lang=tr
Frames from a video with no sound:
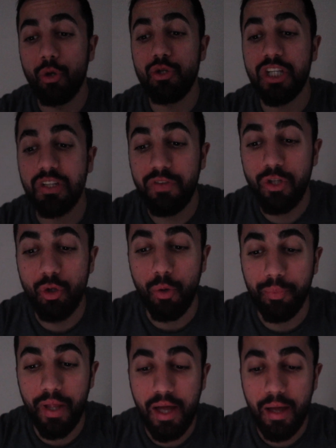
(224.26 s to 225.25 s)
önceki
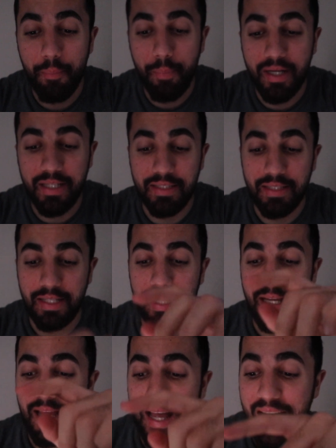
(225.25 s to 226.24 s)
videomda bakın
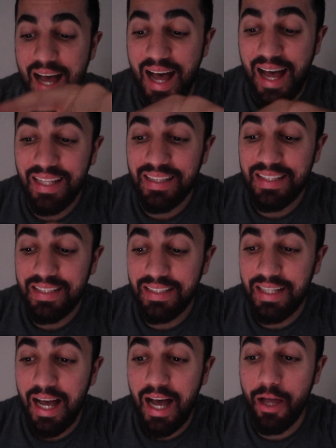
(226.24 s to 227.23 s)

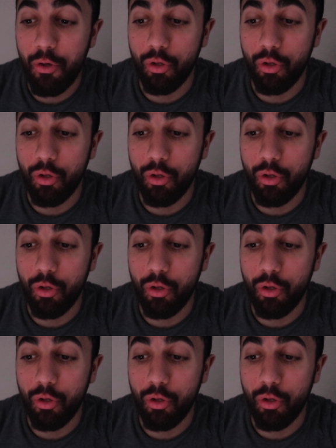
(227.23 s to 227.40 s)
6 ay